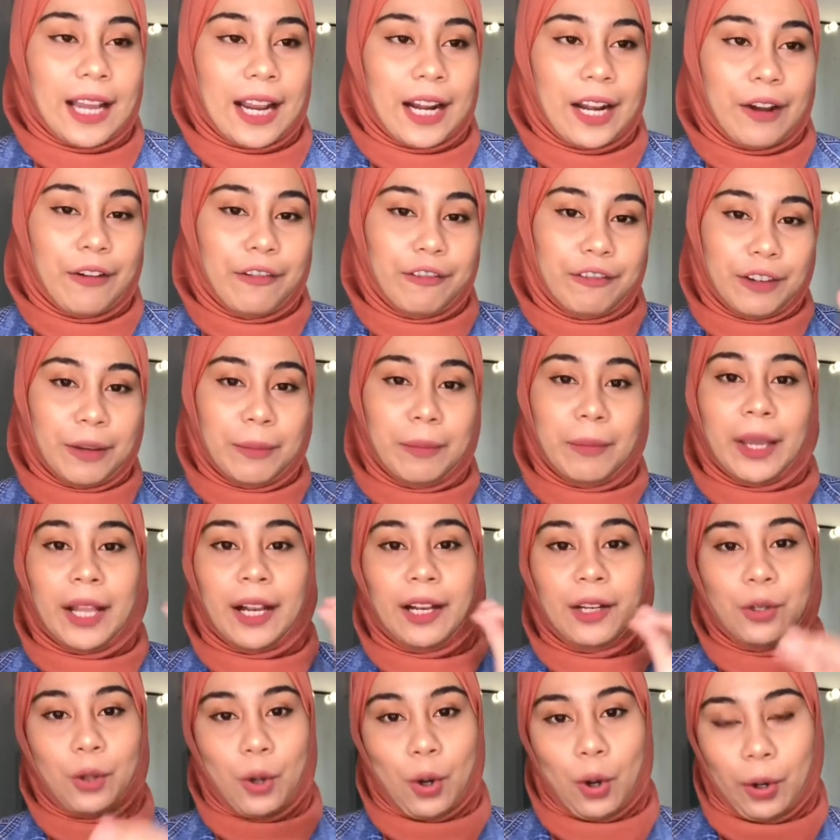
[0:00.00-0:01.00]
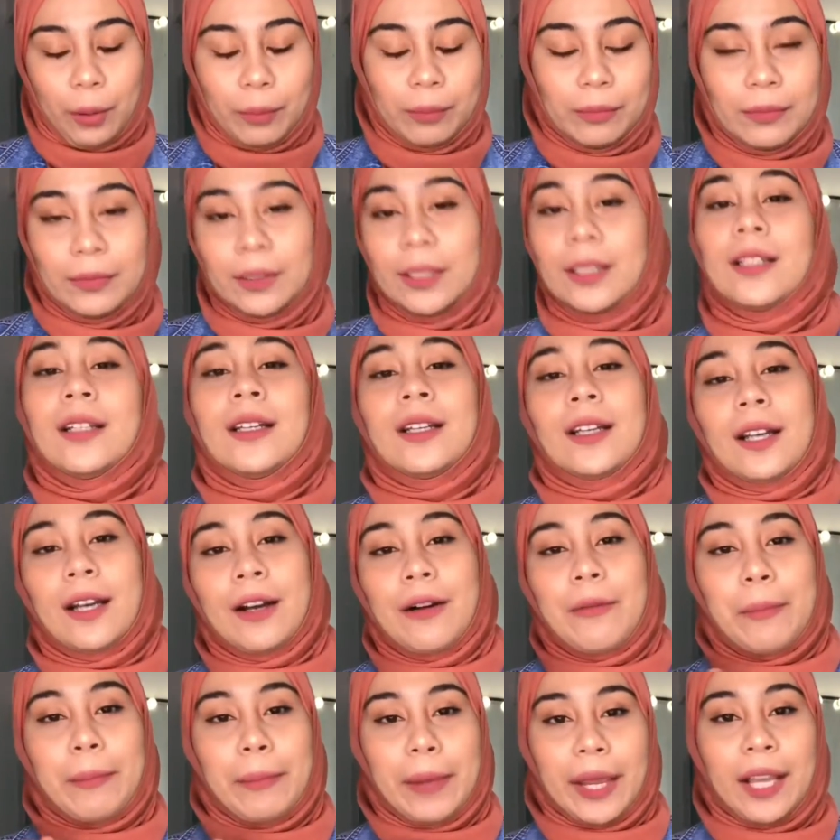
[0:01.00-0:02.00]
ada female dorm
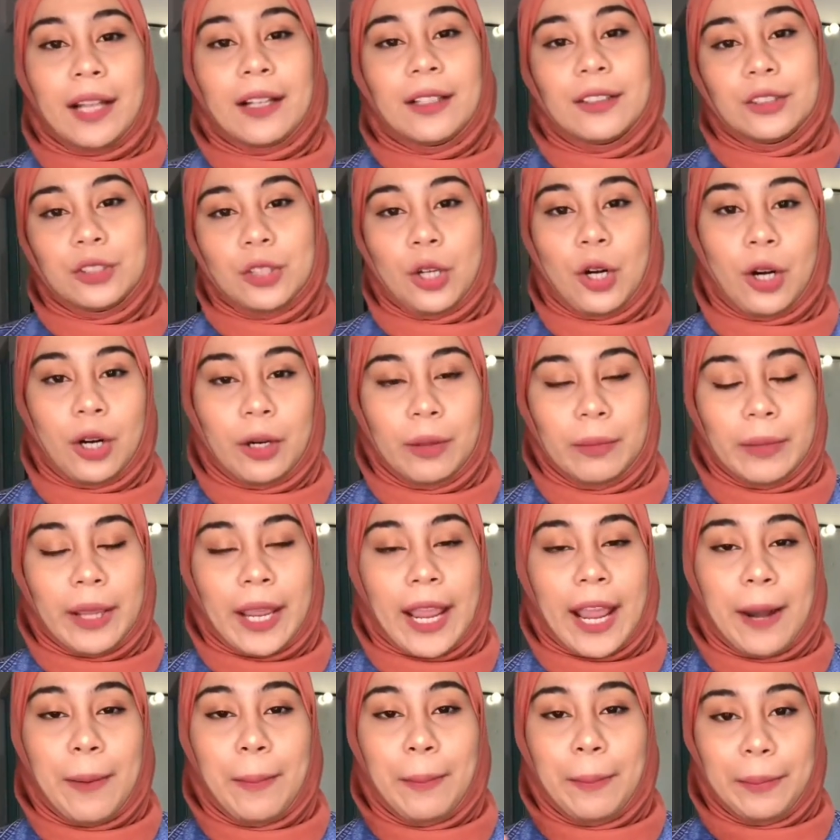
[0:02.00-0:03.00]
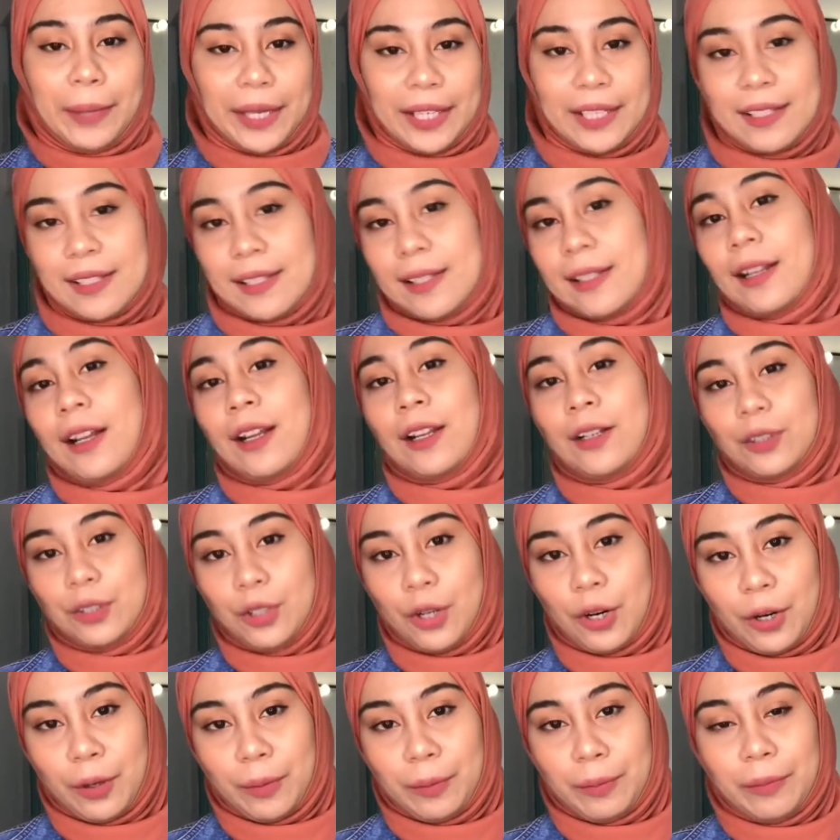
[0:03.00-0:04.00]
male dorm and mixed
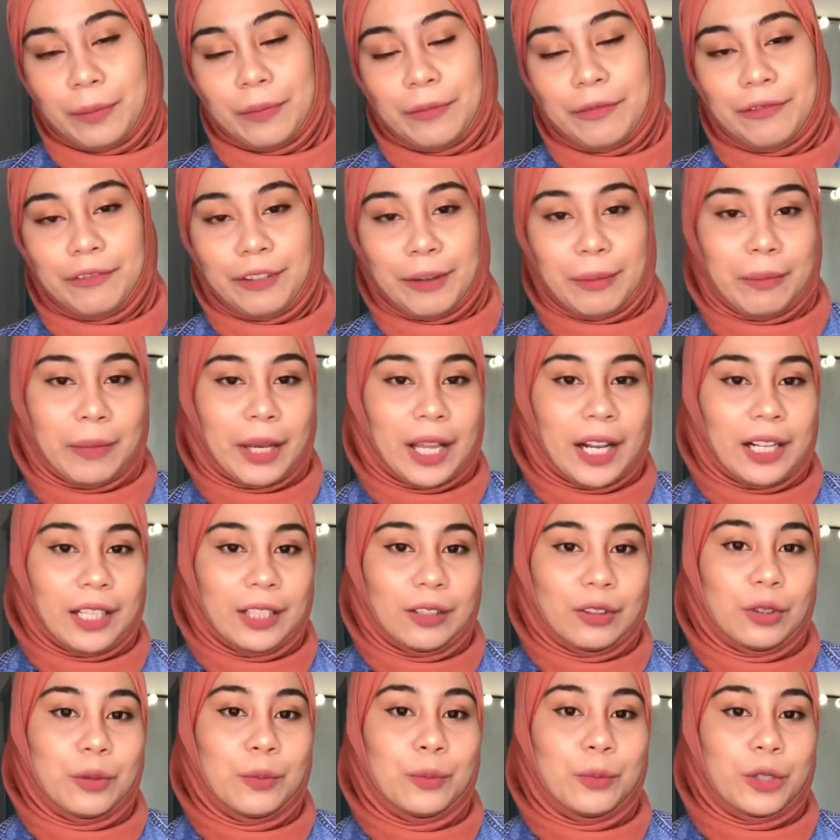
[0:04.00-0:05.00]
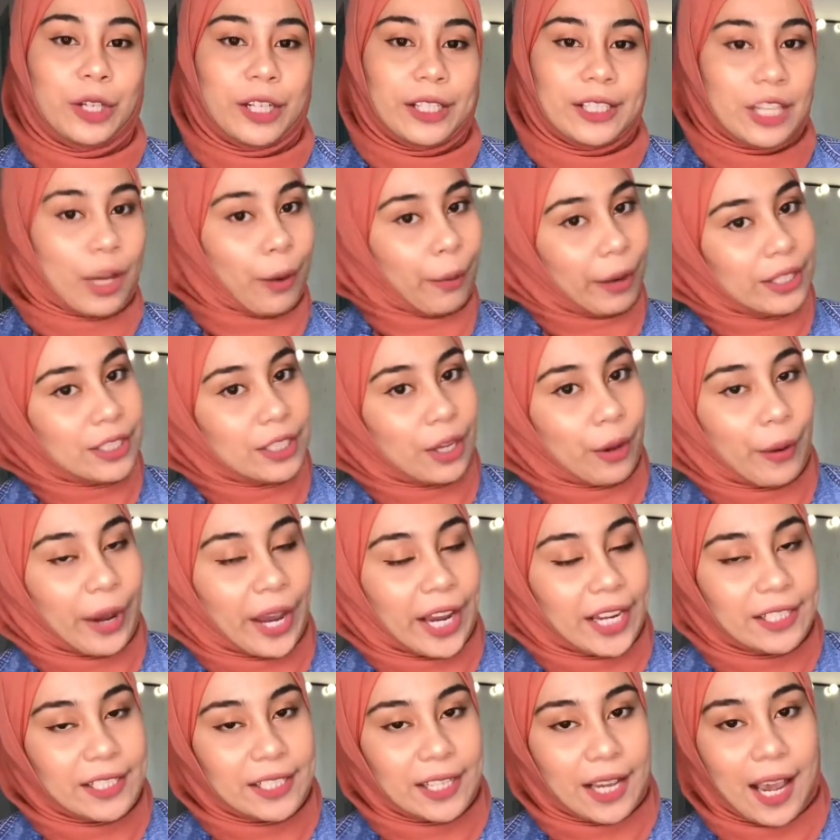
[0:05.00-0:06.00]
dorm female itu buat cewek-cewek
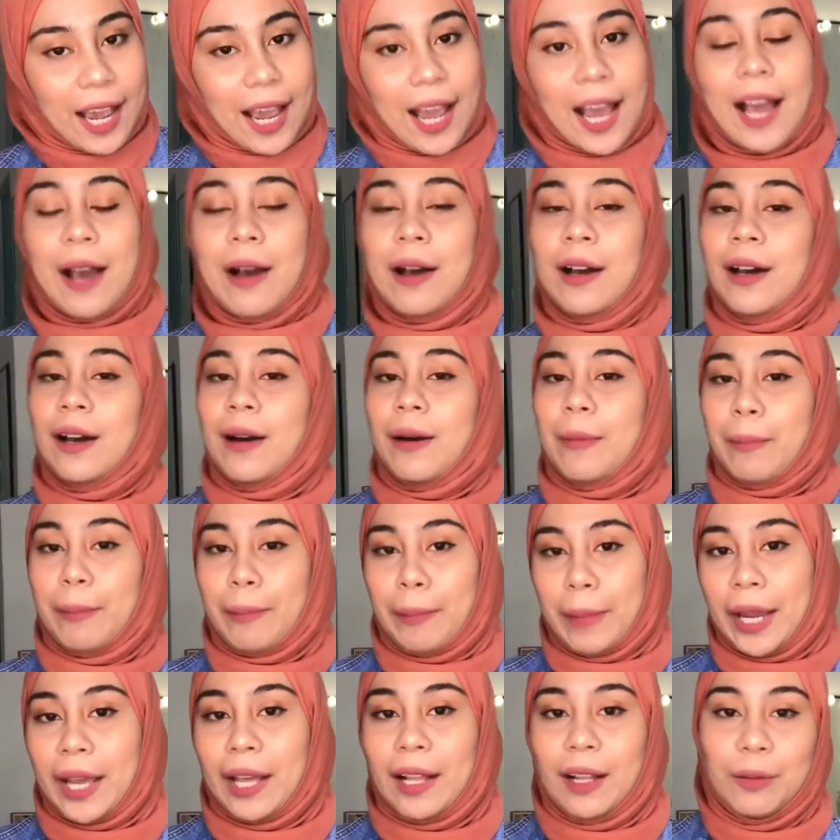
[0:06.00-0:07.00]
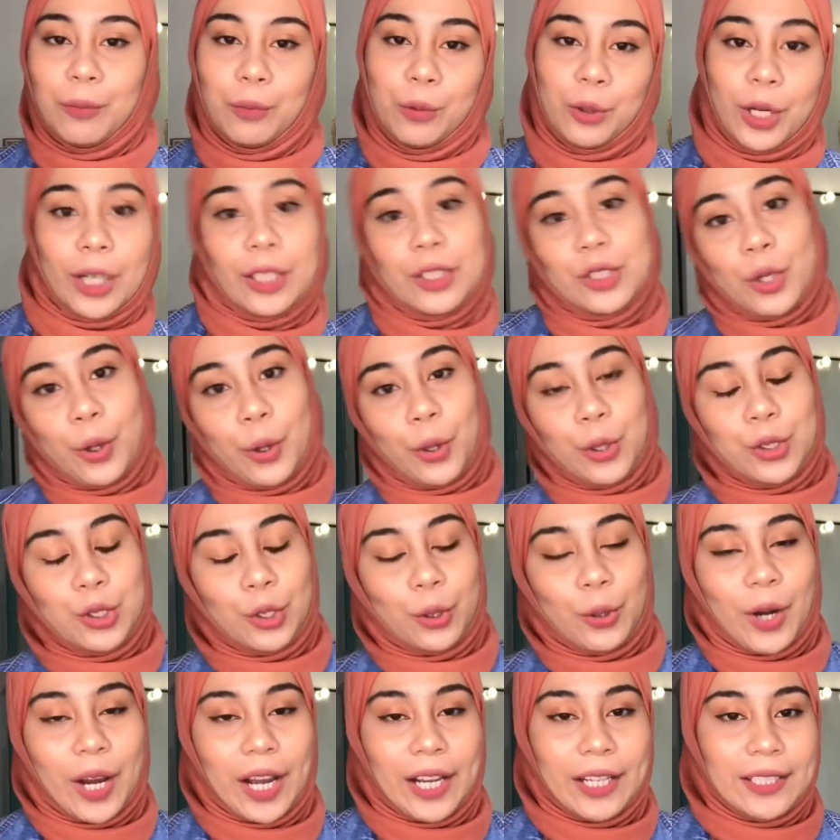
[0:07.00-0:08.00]
aja male buat
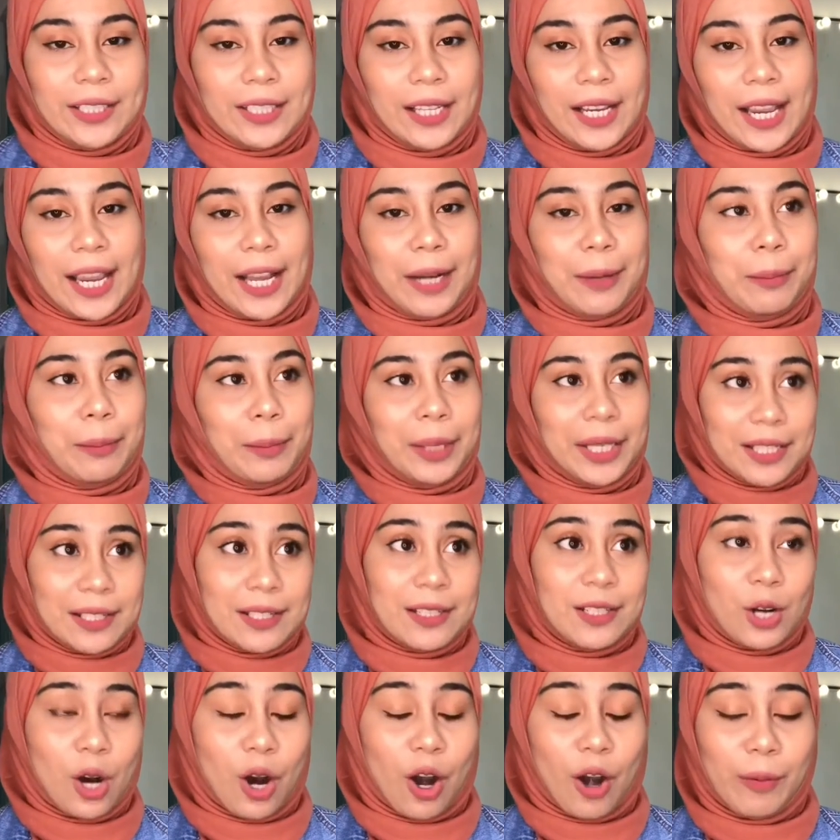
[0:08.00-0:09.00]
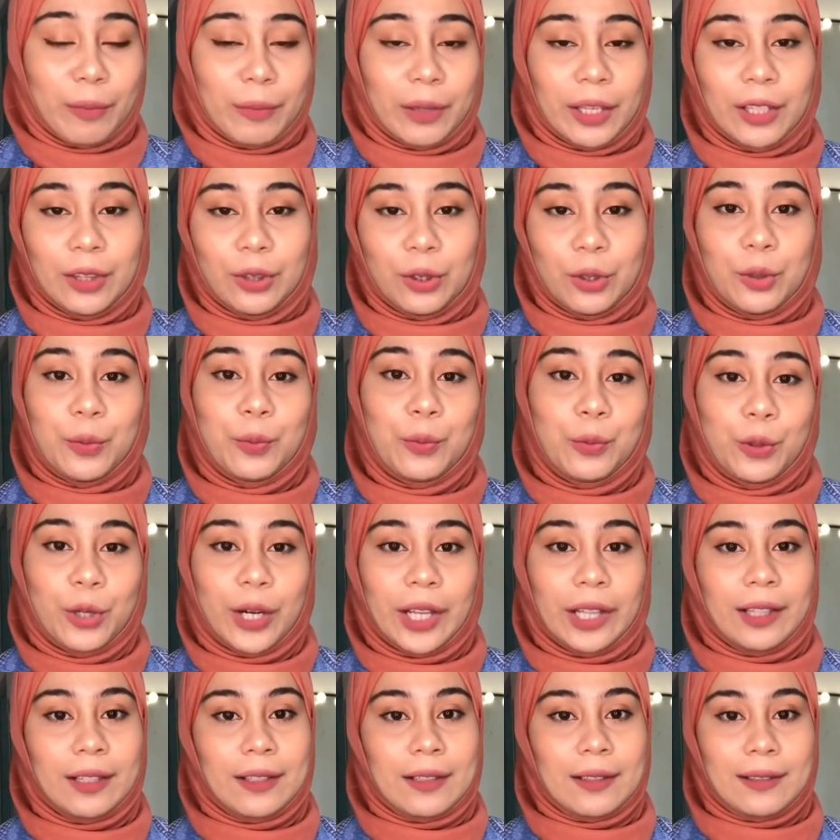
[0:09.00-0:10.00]
cowok-cowok aja and mixed dorm itu
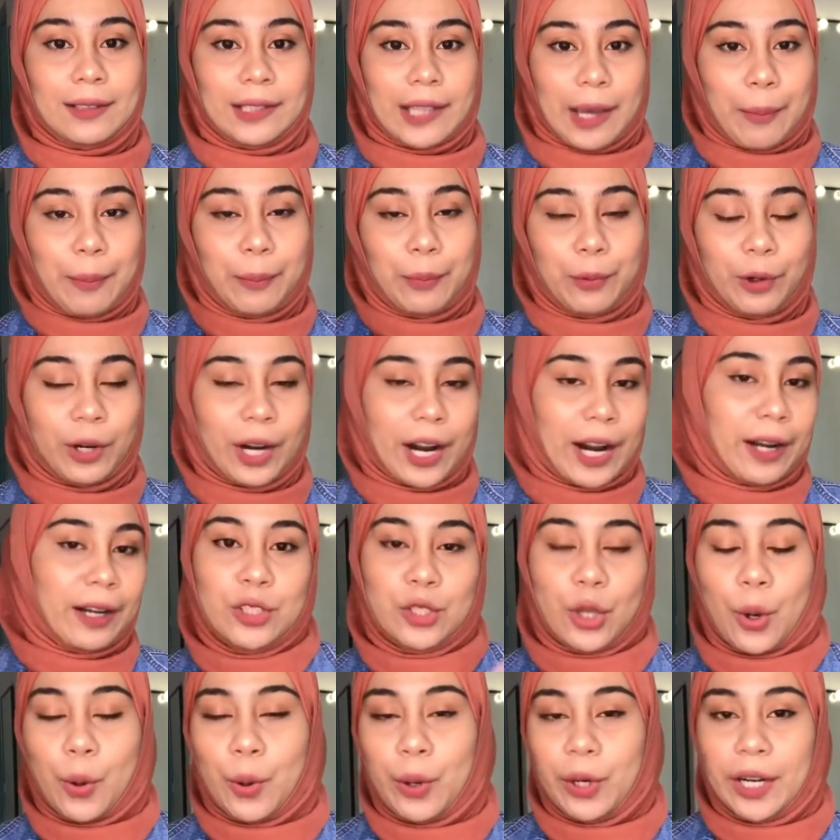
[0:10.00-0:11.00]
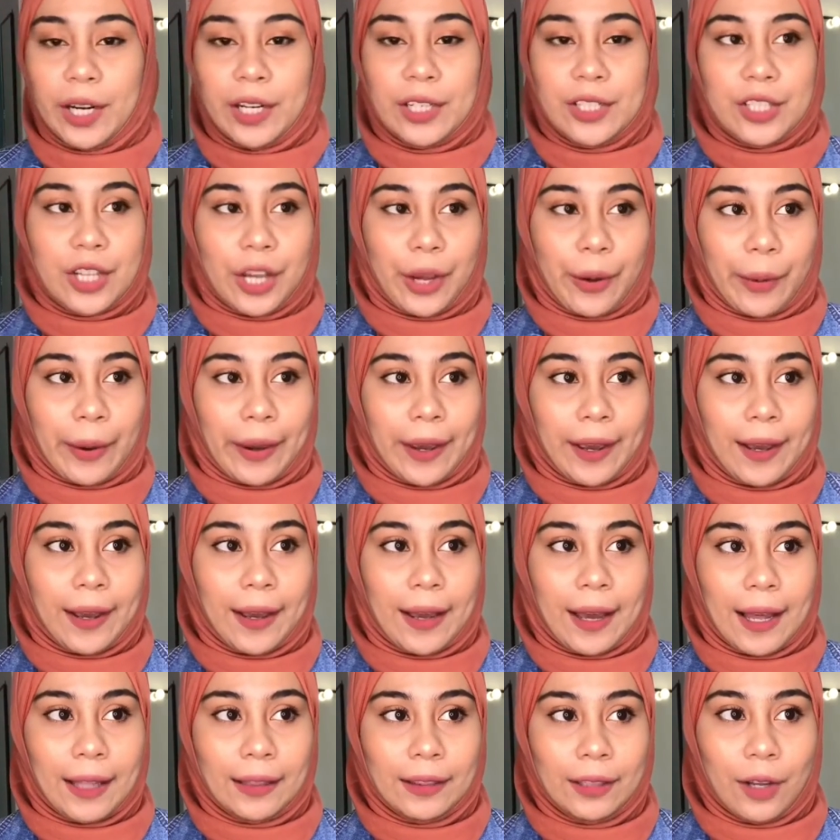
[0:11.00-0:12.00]
buat campuran cowok dan cewek
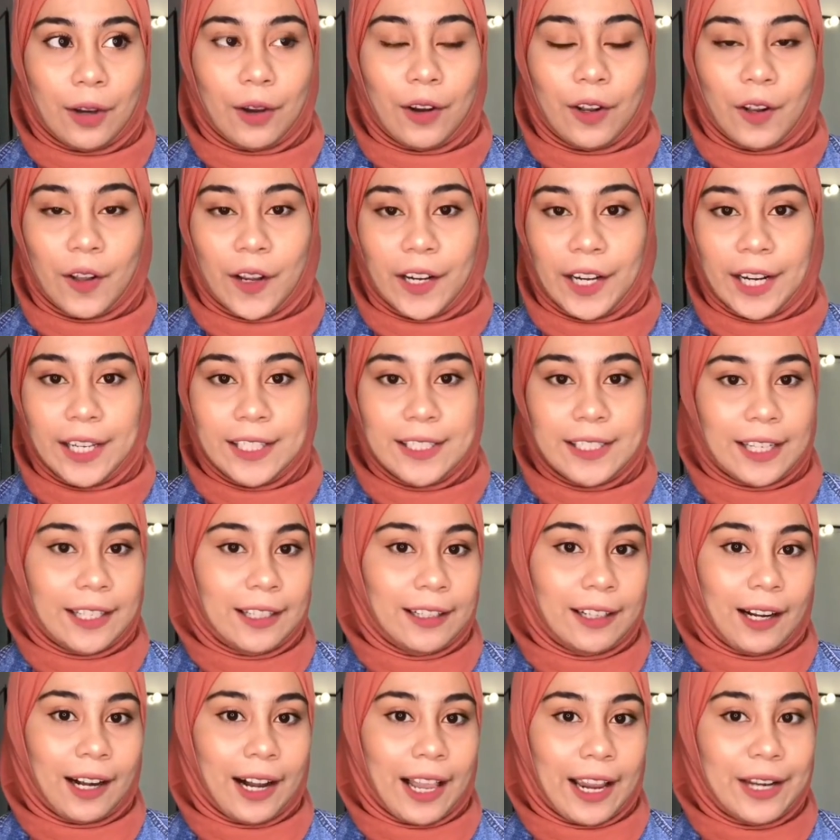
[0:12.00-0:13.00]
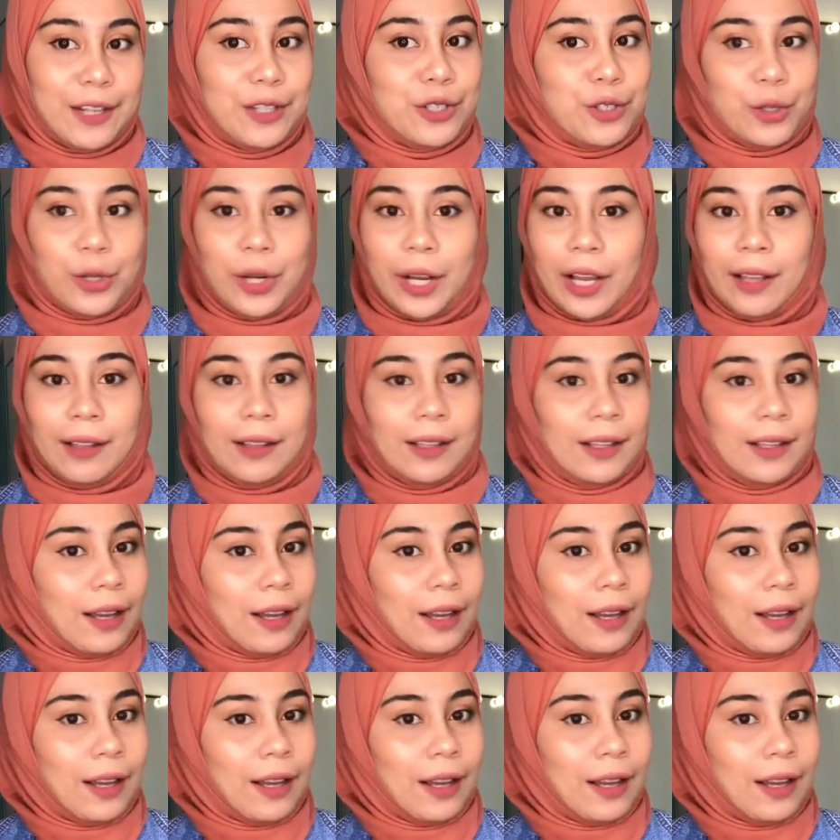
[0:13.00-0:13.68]
atau kalau ada gender lain juga